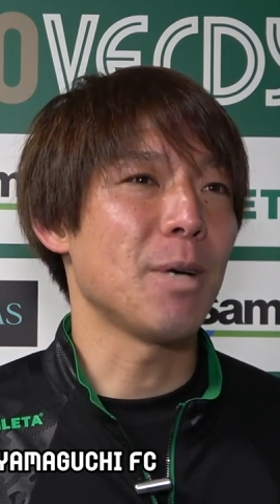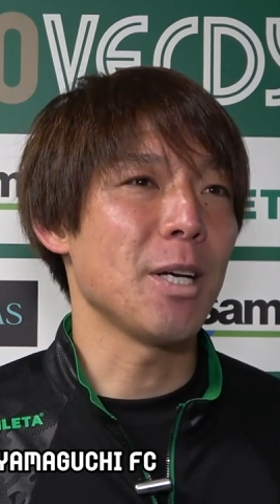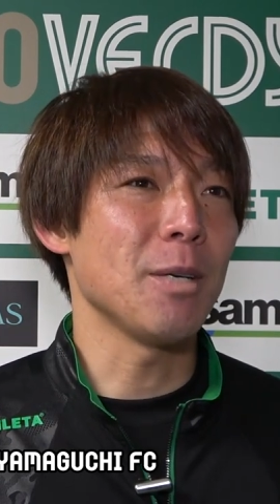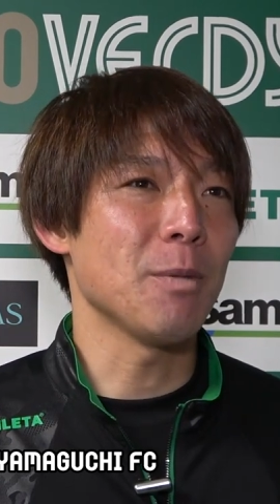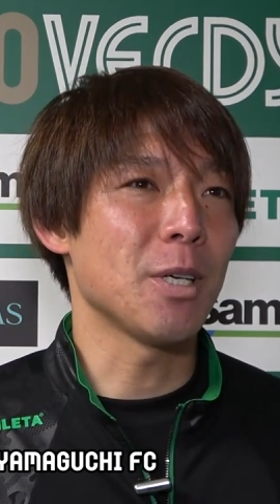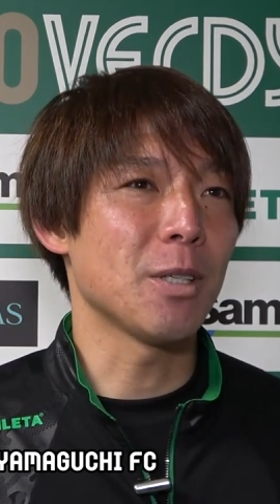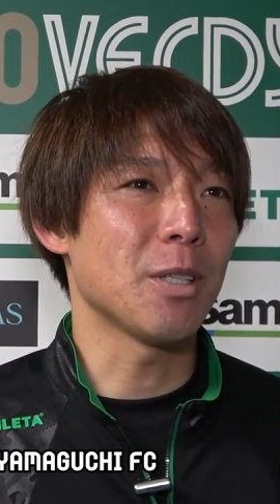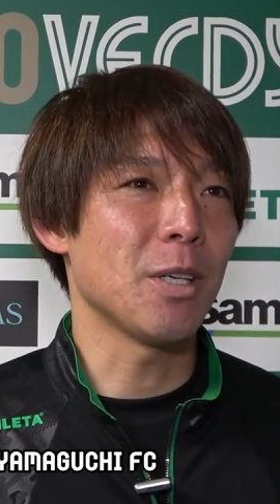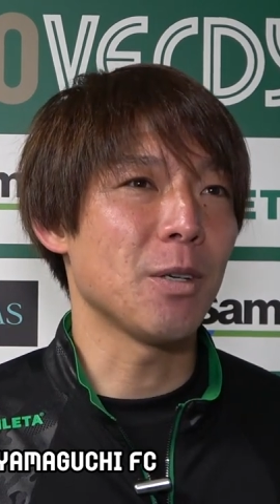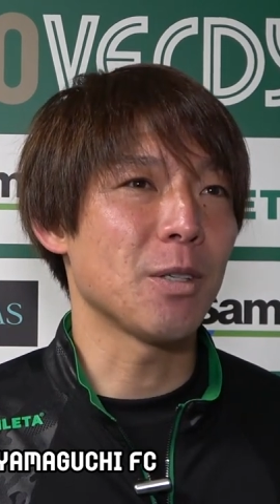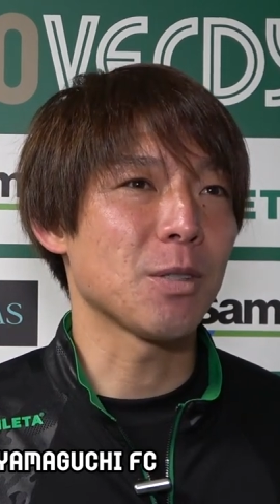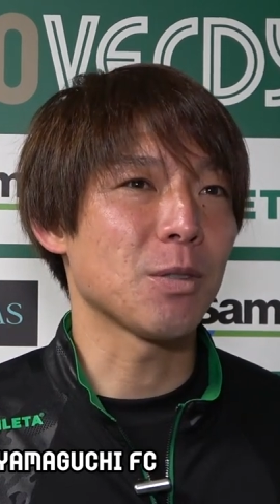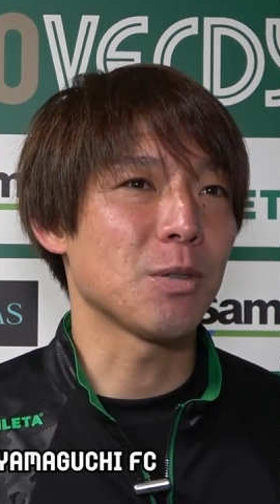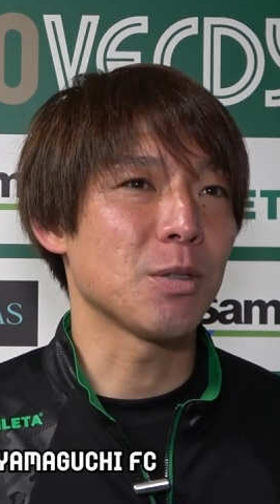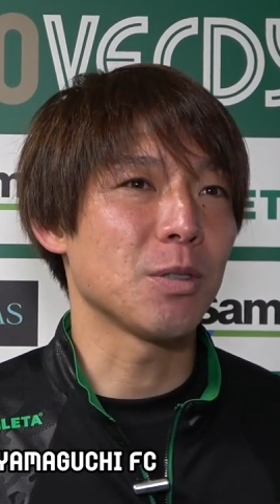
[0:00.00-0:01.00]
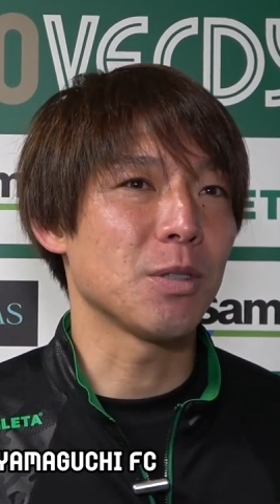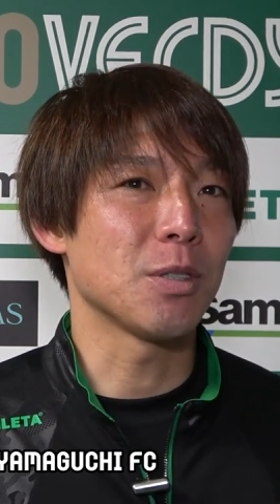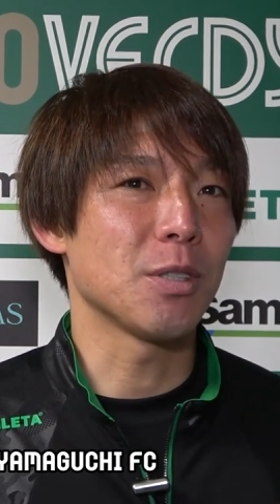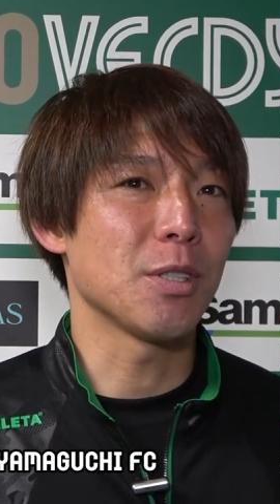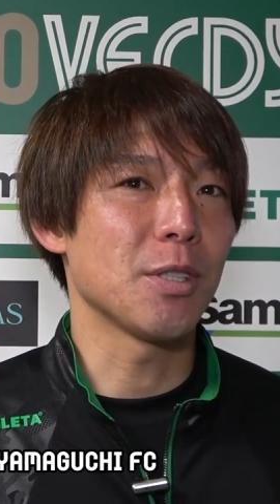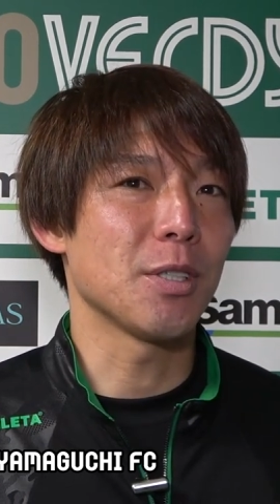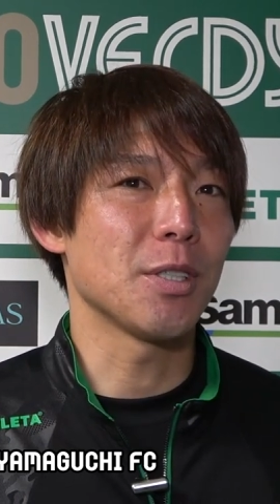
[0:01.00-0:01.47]
まあ、今言ったようにその
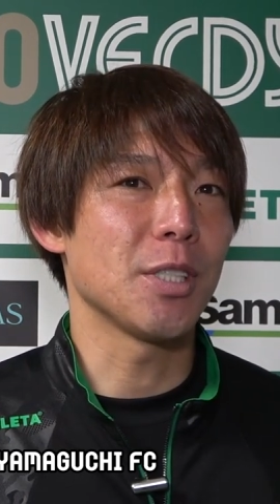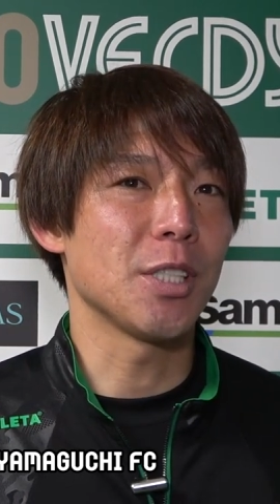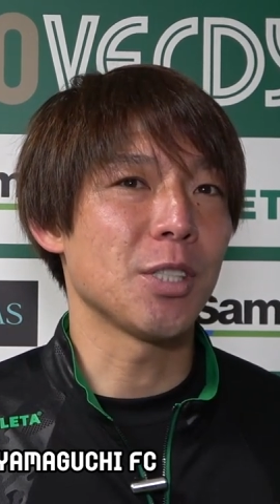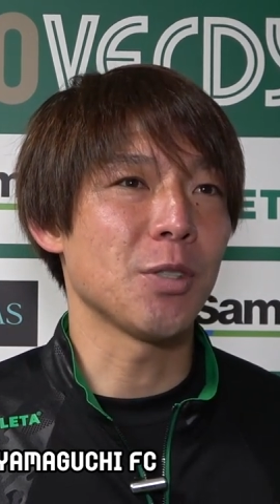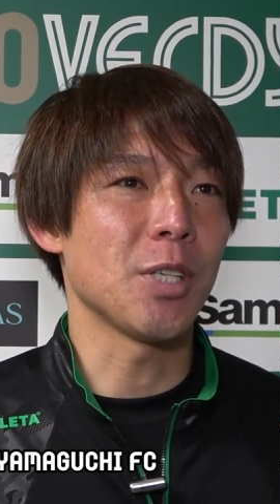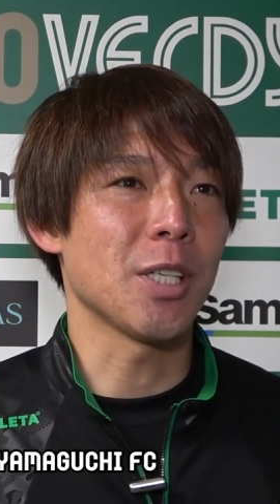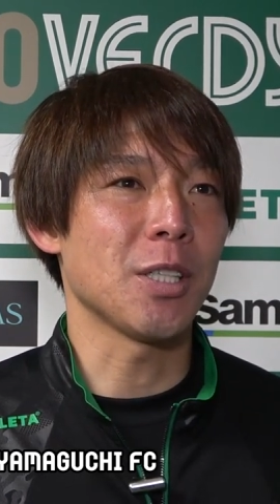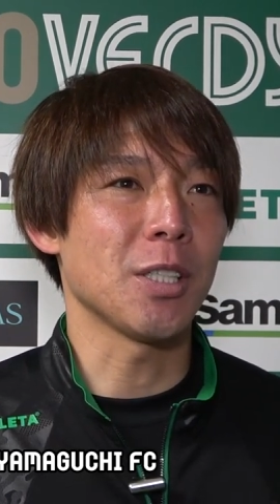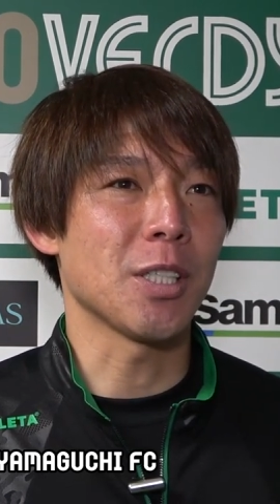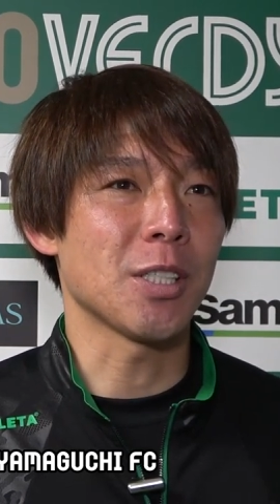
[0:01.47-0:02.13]
一緒にやって